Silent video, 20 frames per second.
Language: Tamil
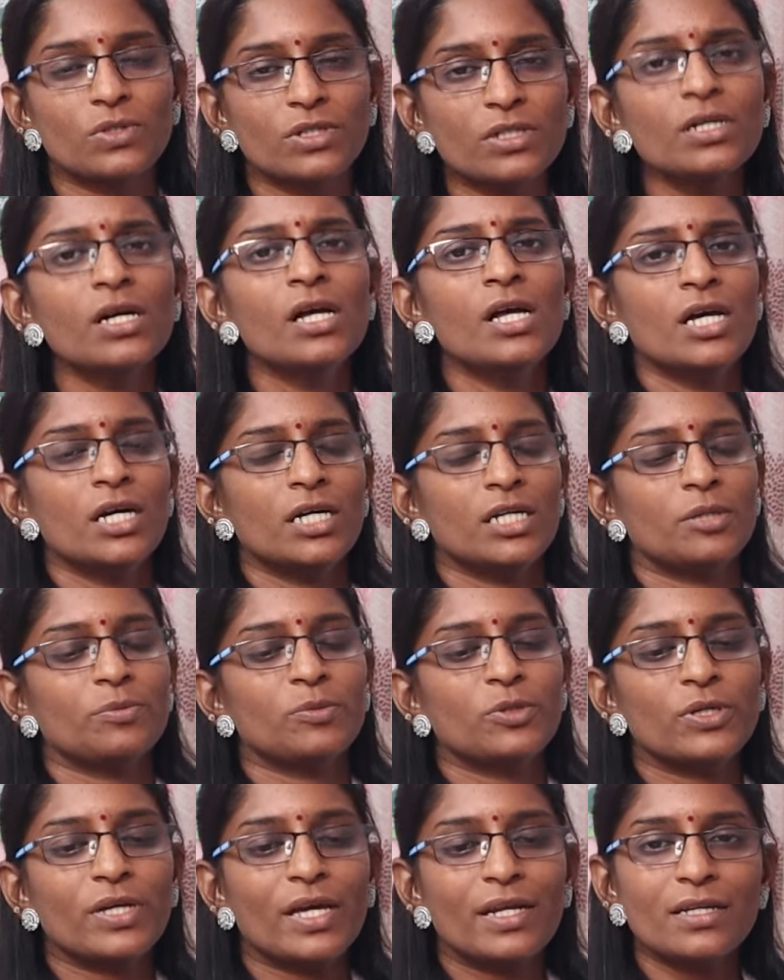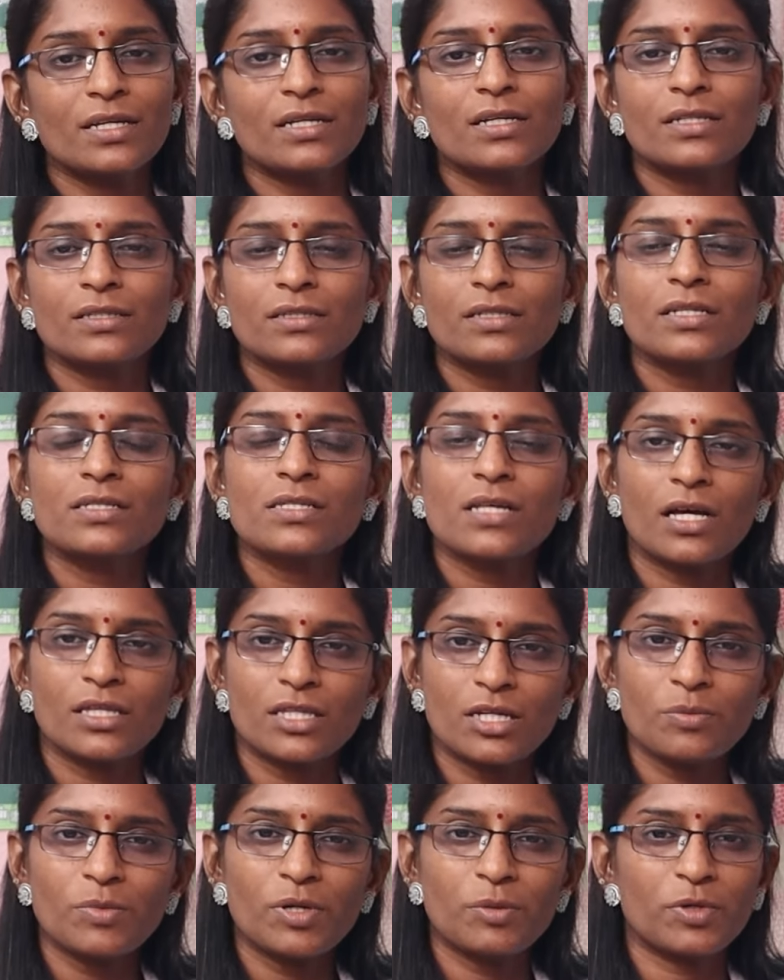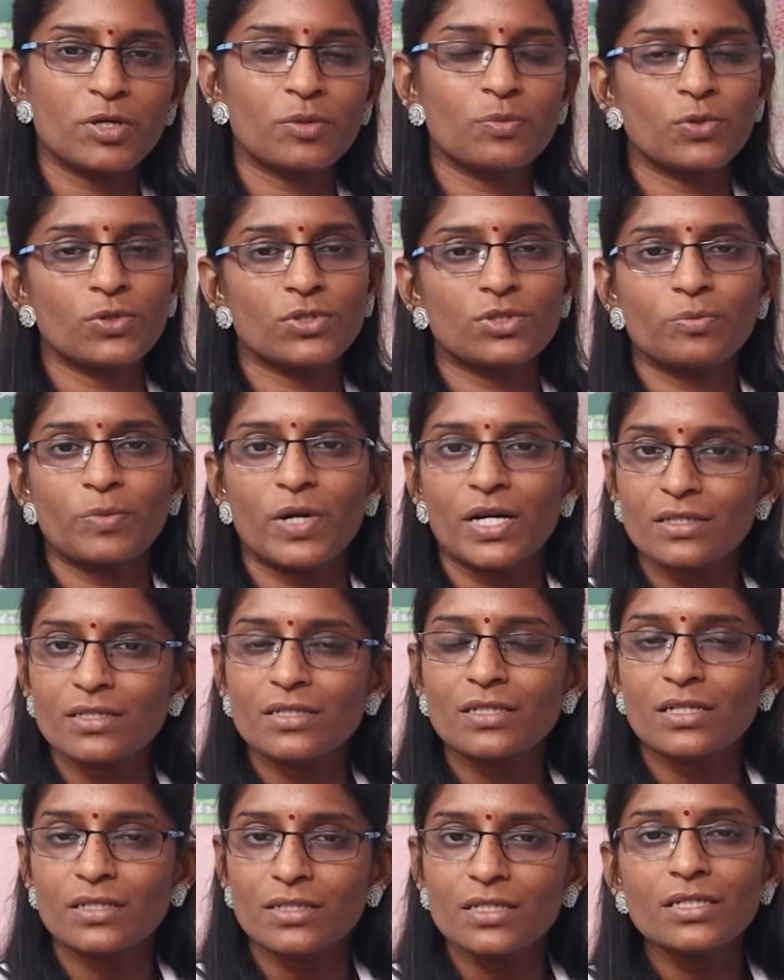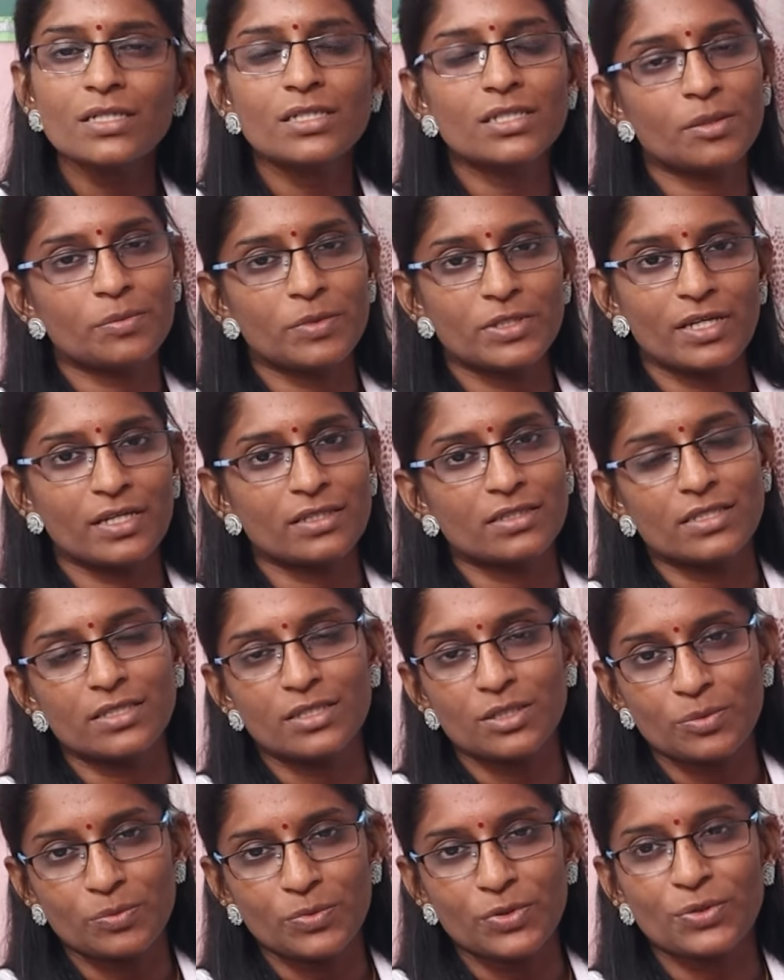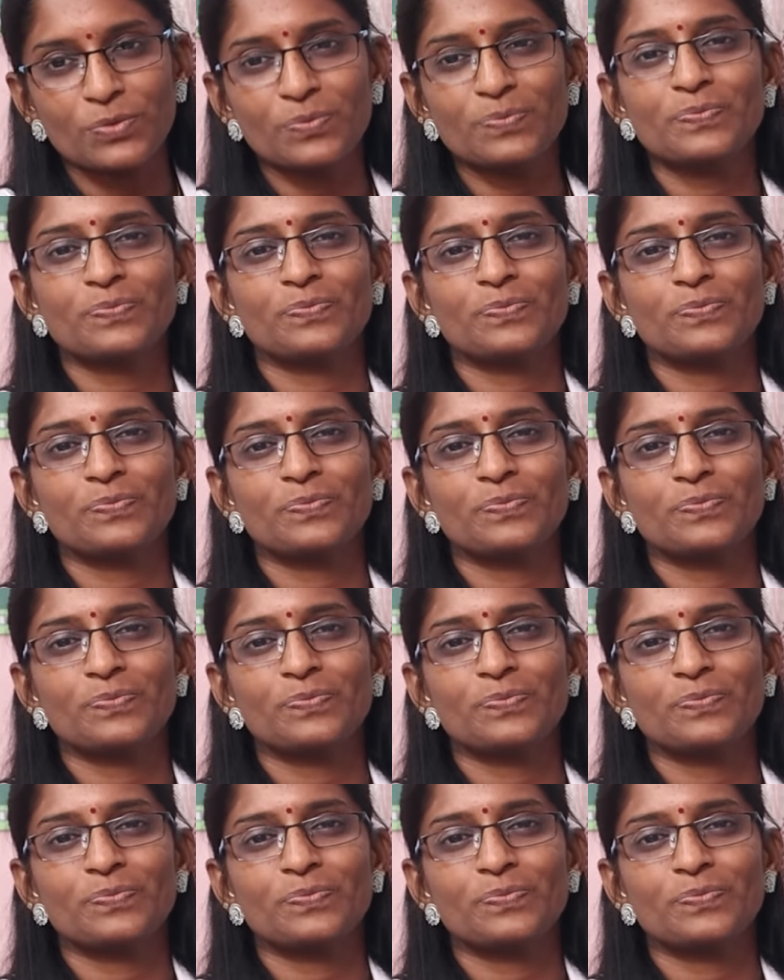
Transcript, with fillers: கொண்டு நம்ம என்ன கருத்தடி சாதனம் நமக்கு பொருத்தமானதுங்கிறத நம்ம தேர்ந்தெடுத்துக்க முடியும்